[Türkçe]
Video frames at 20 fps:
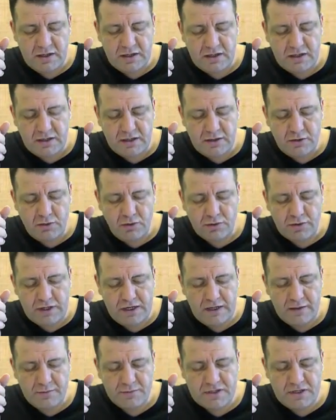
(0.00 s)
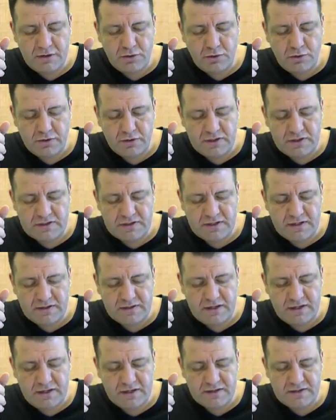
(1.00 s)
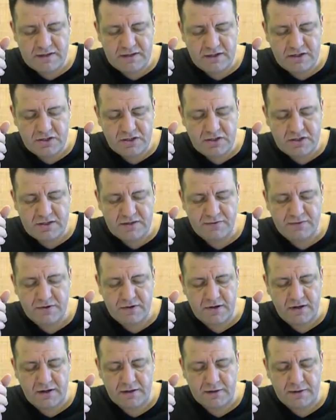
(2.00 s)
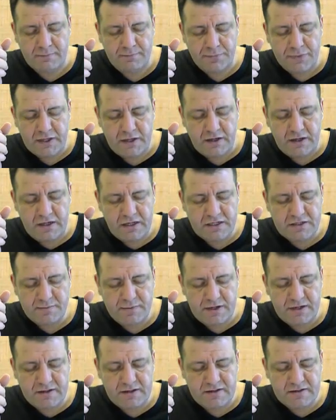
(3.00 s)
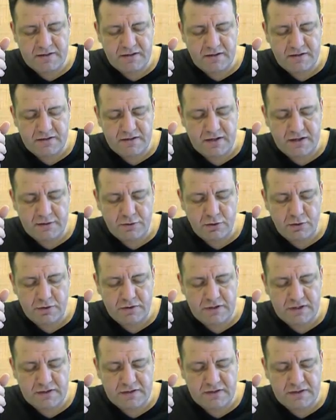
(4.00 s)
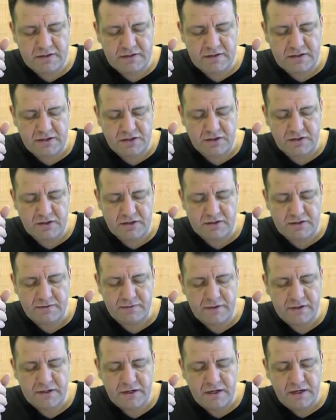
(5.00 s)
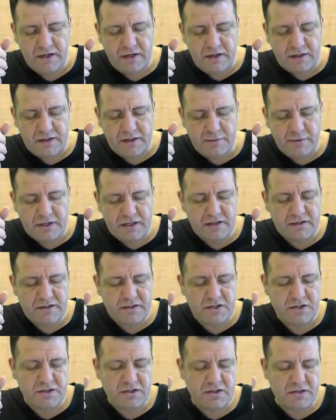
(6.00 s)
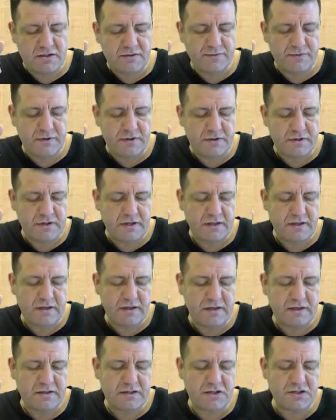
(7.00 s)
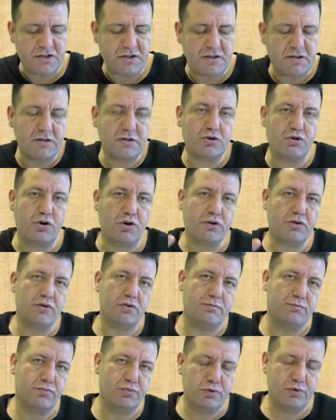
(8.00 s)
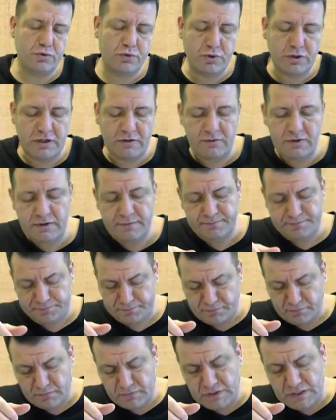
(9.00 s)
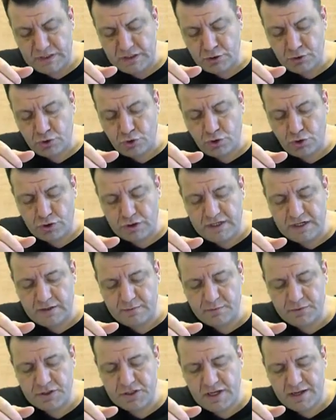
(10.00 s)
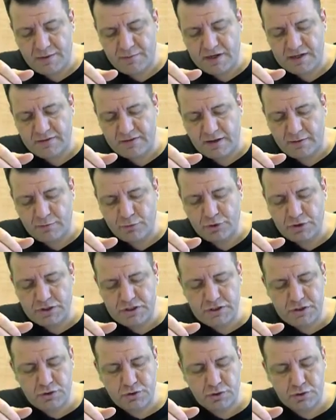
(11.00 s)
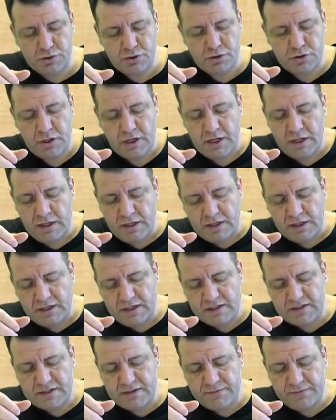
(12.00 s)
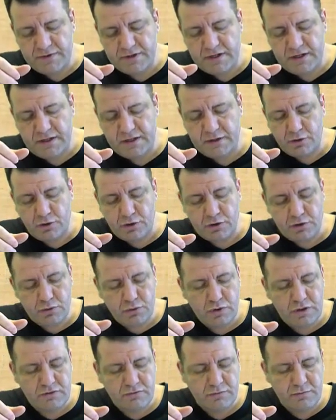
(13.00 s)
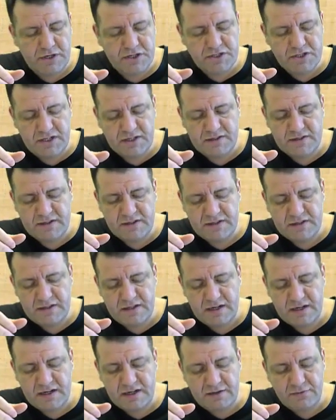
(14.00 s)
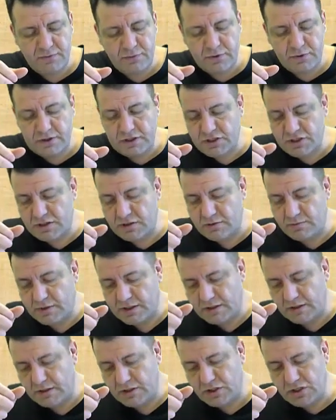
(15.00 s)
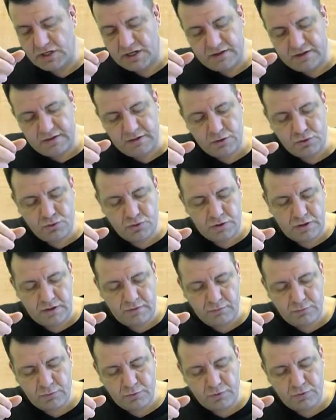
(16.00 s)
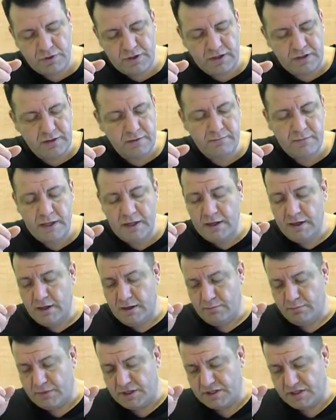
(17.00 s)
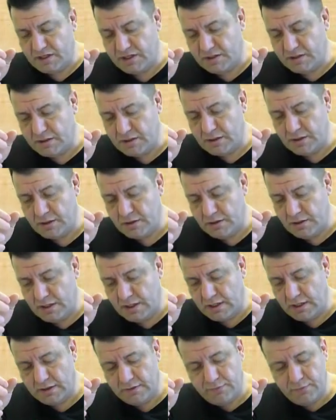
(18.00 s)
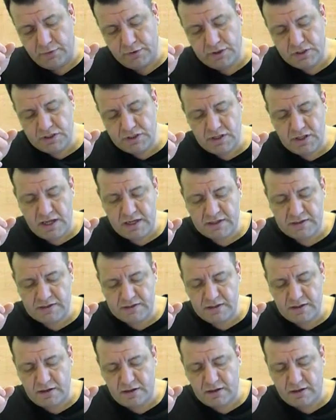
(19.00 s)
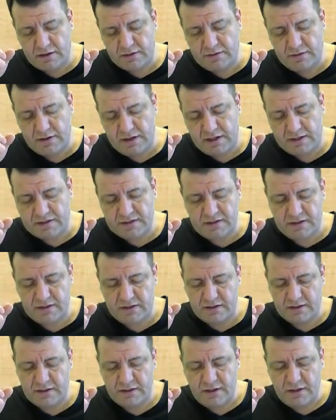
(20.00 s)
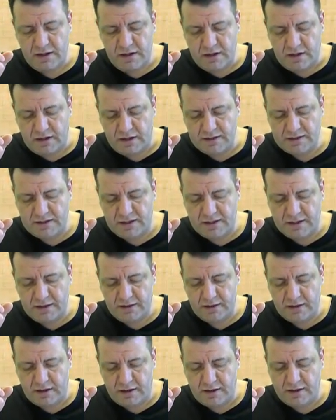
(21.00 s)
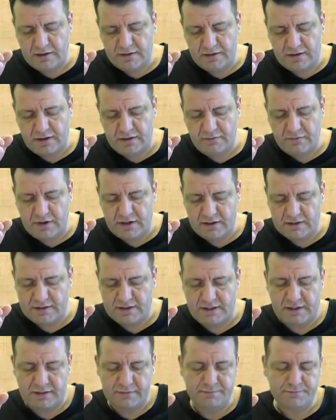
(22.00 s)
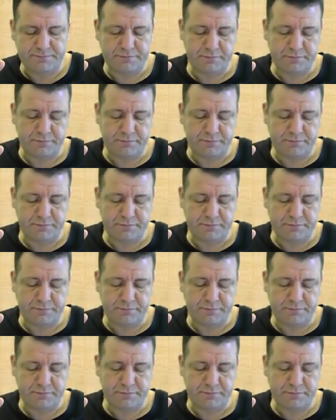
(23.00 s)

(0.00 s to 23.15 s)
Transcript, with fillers: E, ne oldu? Elimizde 4x eksi x kare eşittir 0 kaldı. x parantezini alırsak 4 eksi x eşittir 0. Demek ki x eşittir 0 ya da x eşittir 4 bu türevin kökleriymiş. Hemen tabloyu çiziyoruz x0 ya 4 türevin baş katsayısı negatif olduğu için bakın işaretini şuradan vurgulayalım. Baş katsayı negatif olduğu için eksi artı eksi dedik. Azalan, artan ve azalan.